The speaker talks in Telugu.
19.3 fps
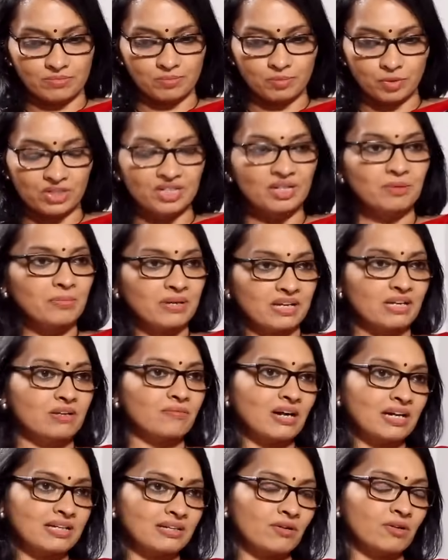పొట్టి పెరిగిన
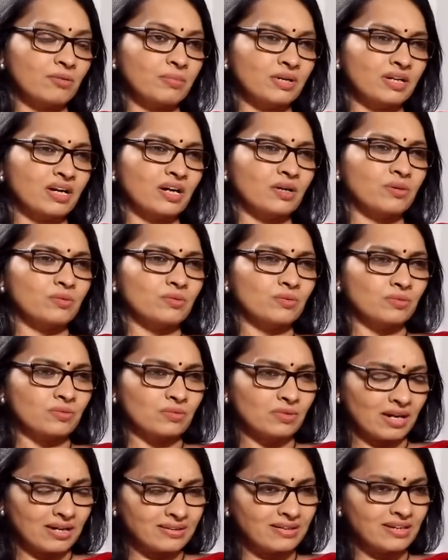వాతావరణం ప్రకారం
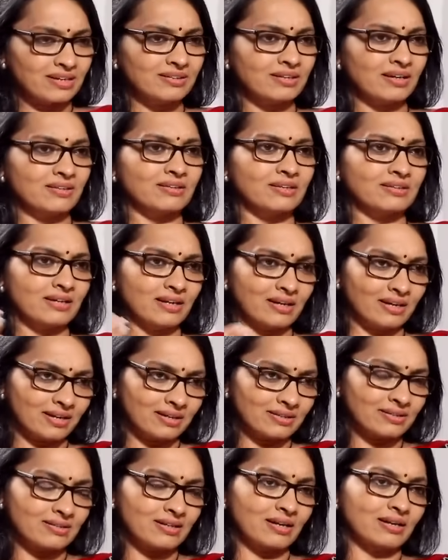ఆంధ్ర అయితే ఆంధ్ర తెలంగాణ
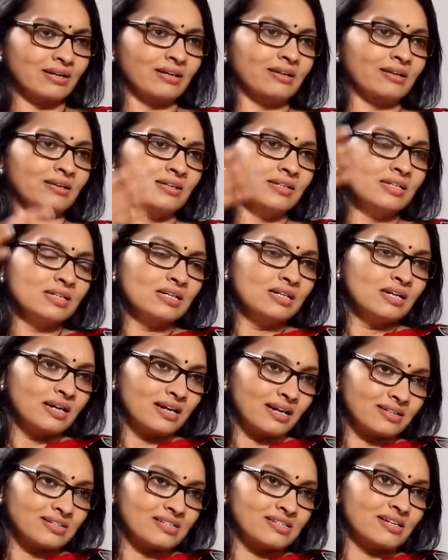అయితే తెలంగాణ
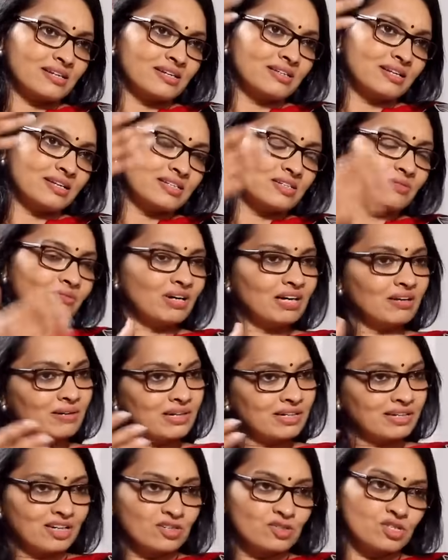రాజస్థాన్ అయితే రాజస్థాన్ వాళ్ళ
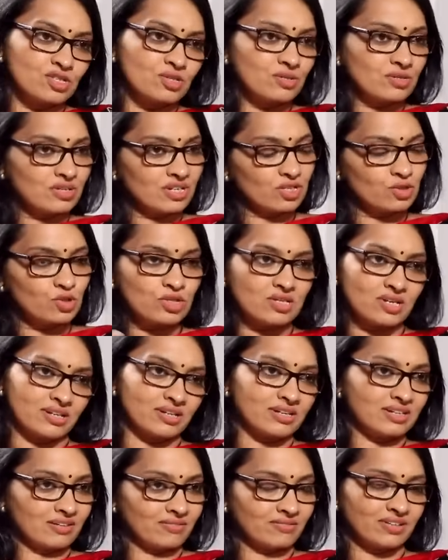వాళ్ళకి నచ్చ నచ్చుతాయి
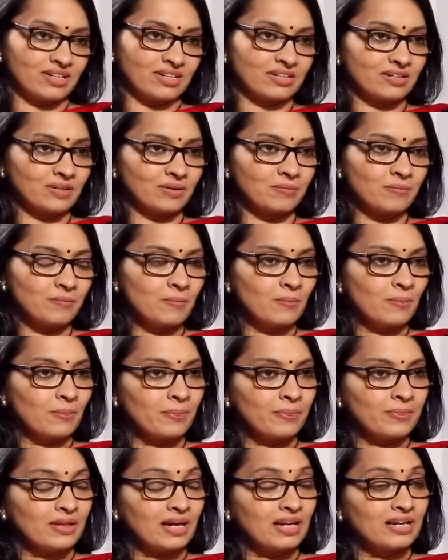డెఫినెట్గా
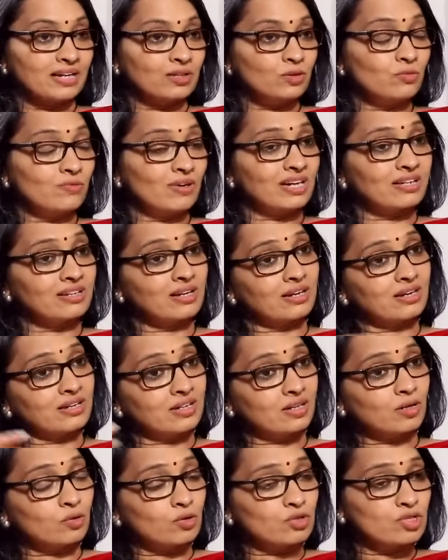లేదు వాళ్ళకి
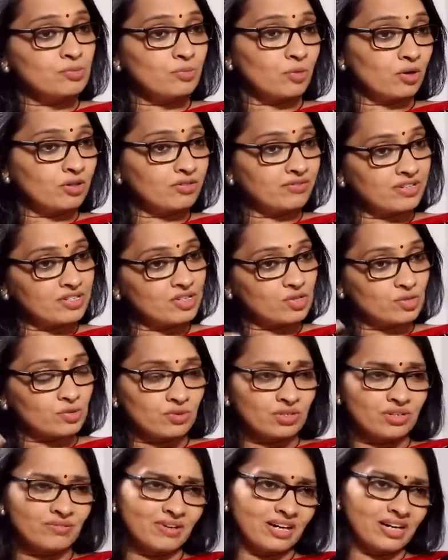తగ్గట్టుగా కొంచెం మాడిఫై
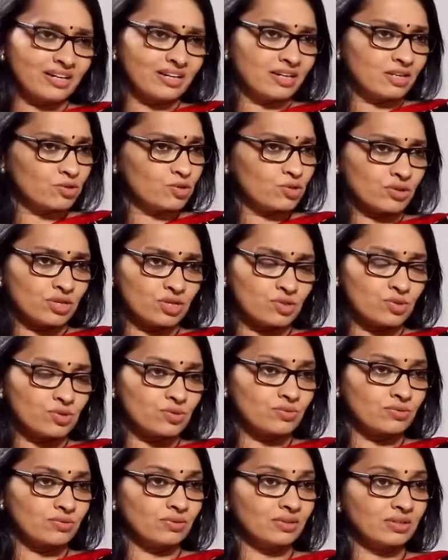చేసుకుంటే వాళ్ళకి ఉండొచ్చు
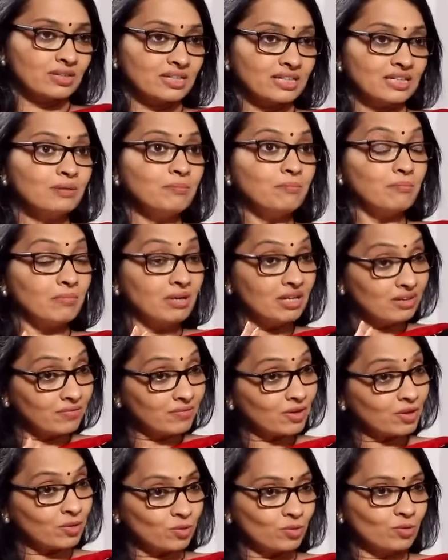కానీ మీ
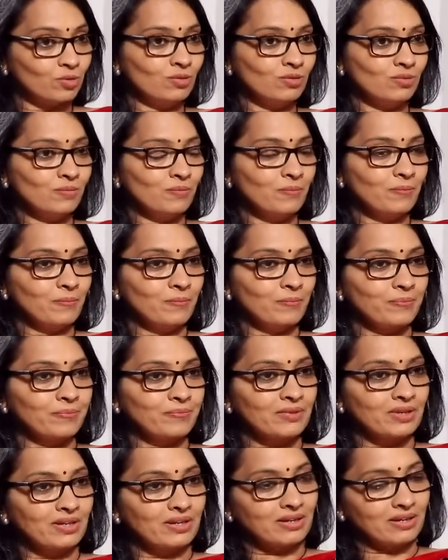వరకు
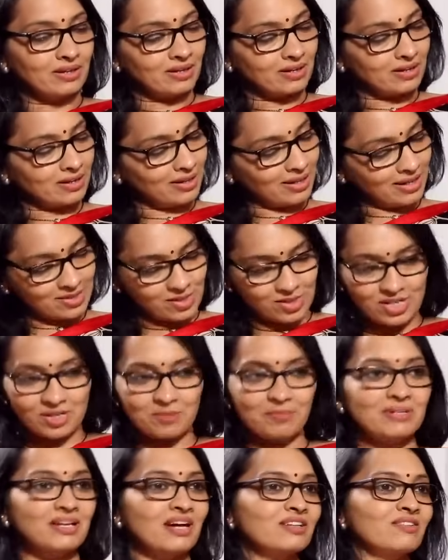నచ్చని
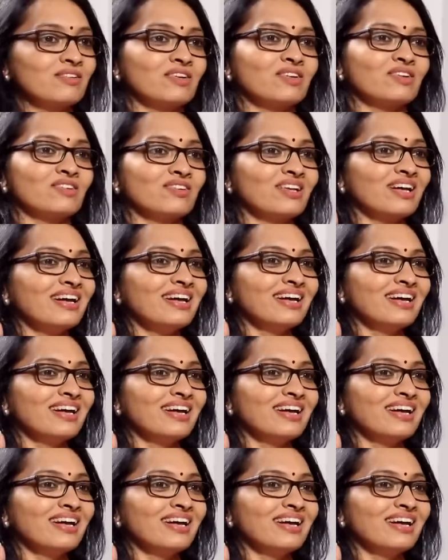పదార్థం ఉందా